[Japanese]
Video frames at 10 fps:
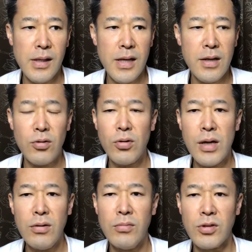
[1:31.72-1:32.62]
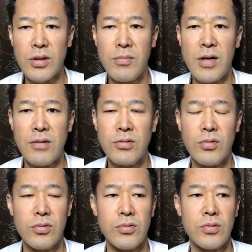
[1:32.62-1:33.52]
え換を持ってもらう
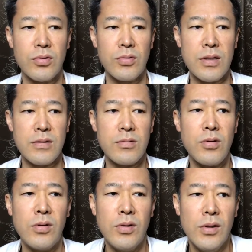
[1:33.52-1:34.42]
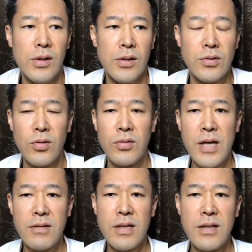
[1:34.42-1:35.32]
ということですそのそのお
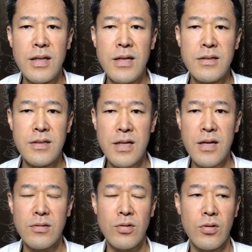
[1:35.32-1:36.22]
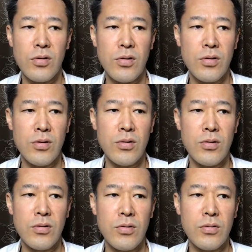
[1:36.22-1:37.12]
客さんに対してそ
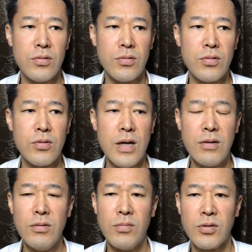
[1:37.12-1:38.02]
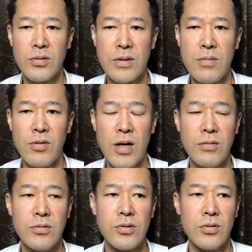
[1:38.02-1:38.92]
の交換を持ってもら
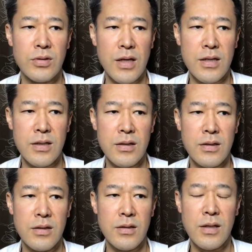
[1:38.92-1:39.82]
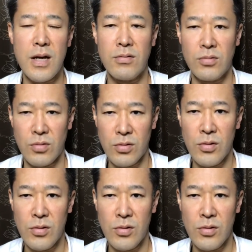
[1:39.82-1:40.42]
う状態であると